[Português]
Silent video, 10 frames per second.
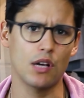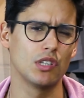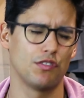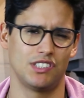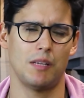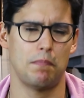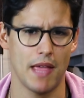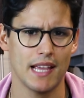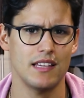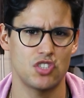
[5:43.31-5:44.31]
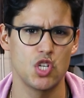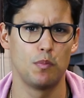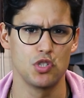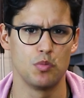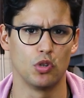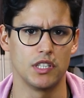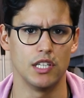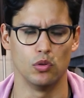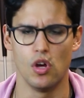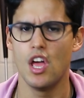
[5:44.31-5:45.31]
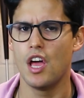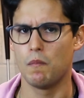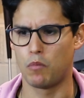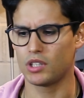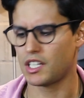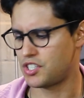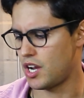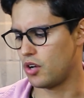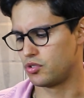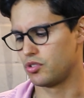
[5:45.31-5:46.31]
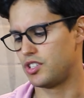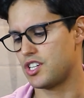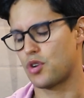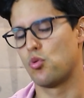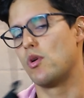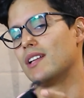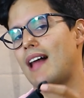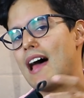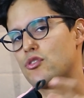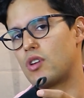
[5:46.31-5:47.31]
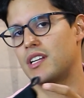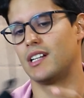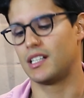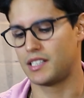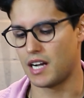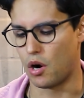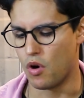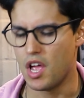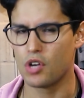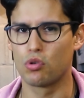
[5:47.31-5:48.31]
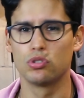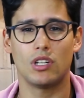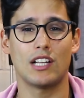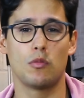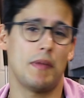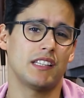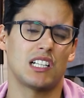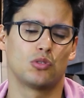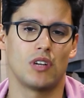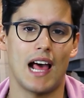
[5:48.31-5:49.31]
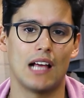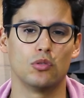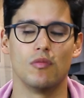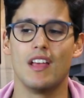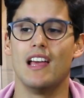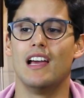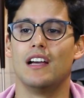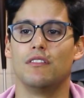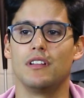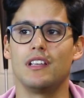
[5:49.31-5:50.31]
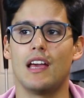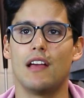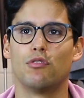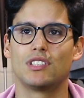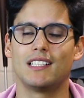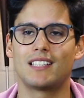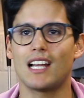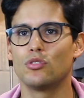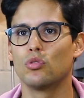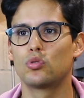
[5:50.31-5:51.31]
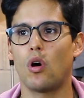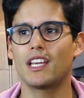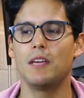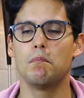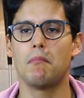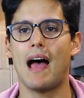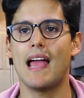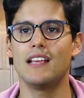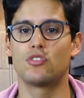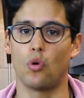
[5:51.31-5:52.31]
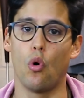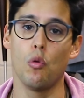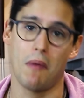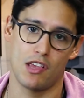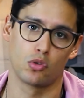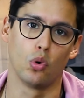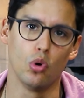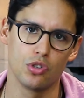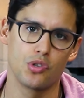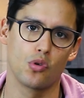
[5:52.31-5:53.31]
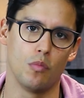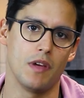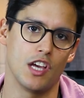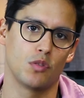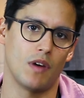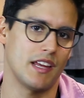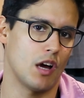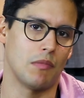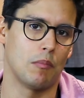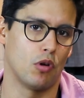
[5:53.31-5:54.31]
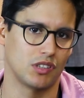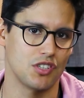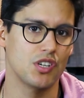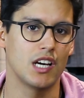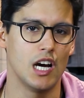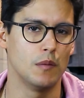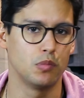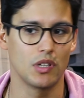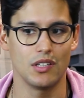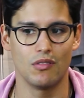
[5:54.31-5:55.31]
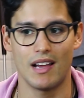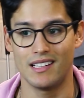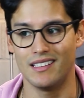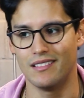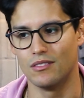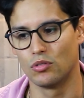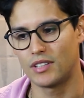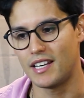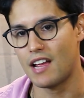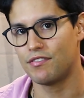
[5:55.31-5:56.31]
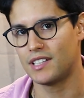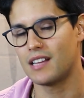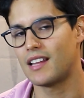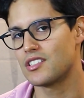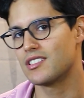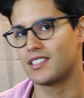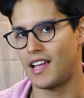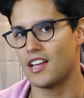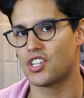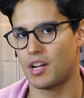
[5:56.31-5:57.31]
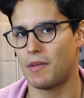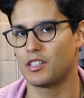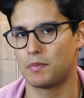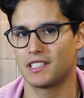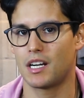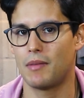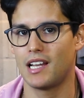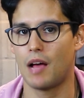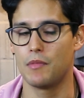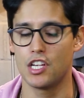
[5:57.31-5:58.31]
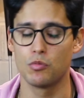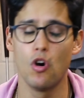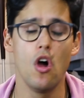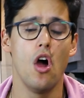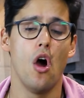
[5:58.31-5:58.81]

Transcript: quando você pega esse tipo de modelo, bota Chelsea, ou seja, com um elástico aqui na lateral, com um solado bem tratorado, e é, você traz um toque mais ou mais rústico mesmo, aí é uma bota de campo que não, é, não tem nem a finalidade estética, é mais para trabalhar mesmo,